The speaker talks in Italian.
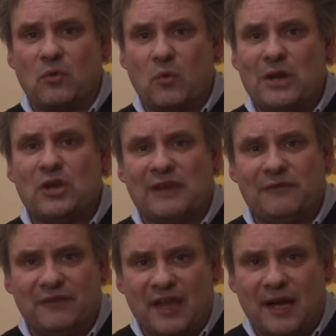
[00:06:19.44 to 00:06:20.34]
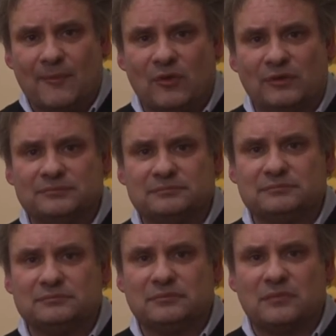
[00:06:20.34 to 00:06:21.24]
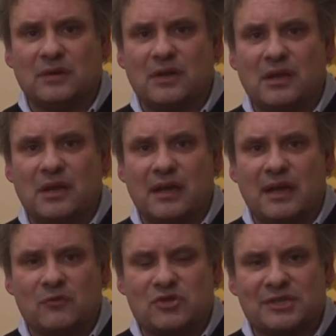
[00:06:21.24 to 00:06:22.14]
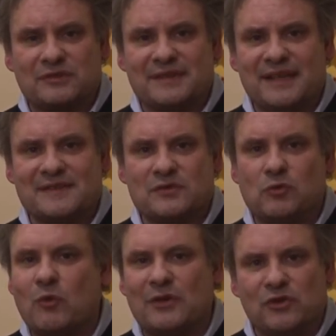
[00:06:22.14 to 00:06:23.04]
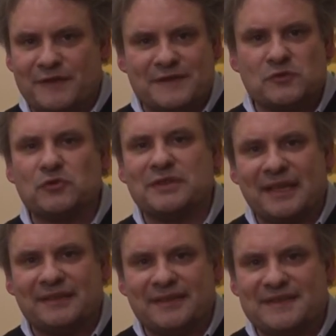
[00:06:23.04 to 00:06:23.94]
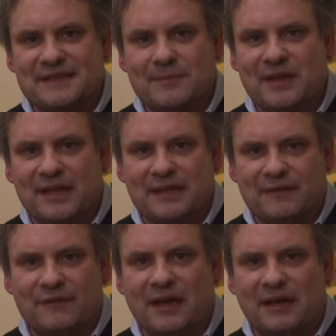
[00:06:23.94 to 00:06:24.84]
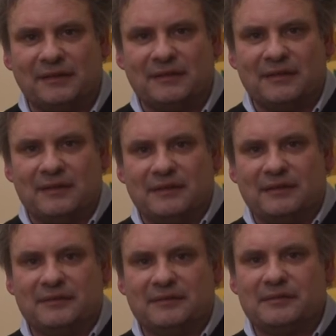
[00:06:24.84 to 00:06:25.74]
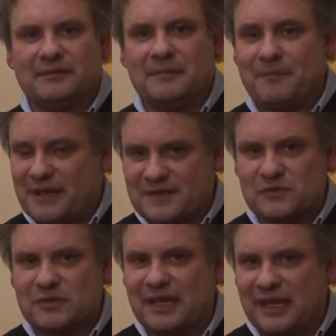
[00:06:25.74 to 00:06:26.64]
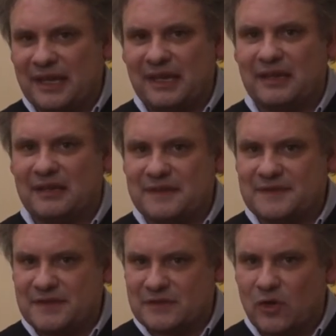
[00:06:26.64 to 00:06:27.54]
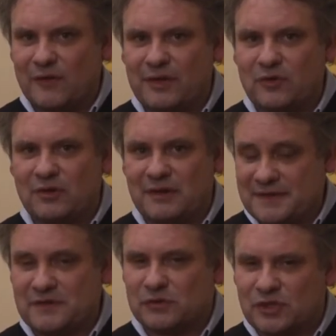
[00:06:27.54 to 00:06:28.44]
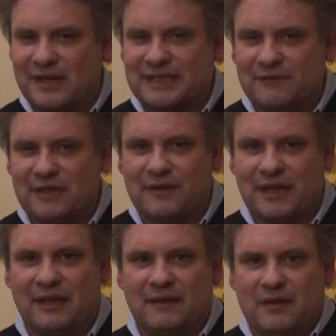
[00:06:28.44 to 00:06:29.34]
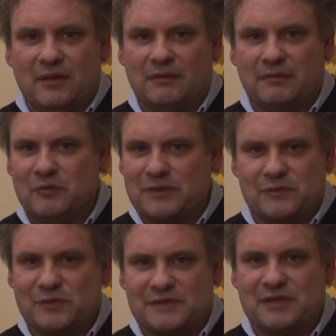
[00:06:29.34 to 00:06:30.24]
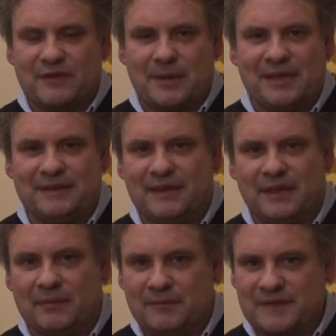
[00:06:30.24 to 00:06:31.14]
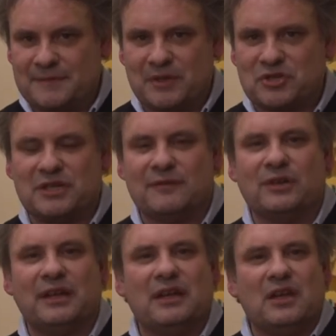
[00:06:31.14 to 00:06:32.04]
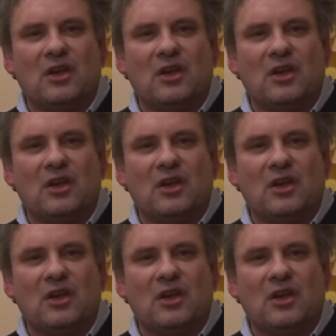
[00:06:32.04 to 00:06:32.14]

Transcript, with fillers: quello che viviamo, in un certo senso lo hanno vissuto tantissimi anni fa persone che si, trovano, si sono trovate a vivere in una situazione veramente spiacevole.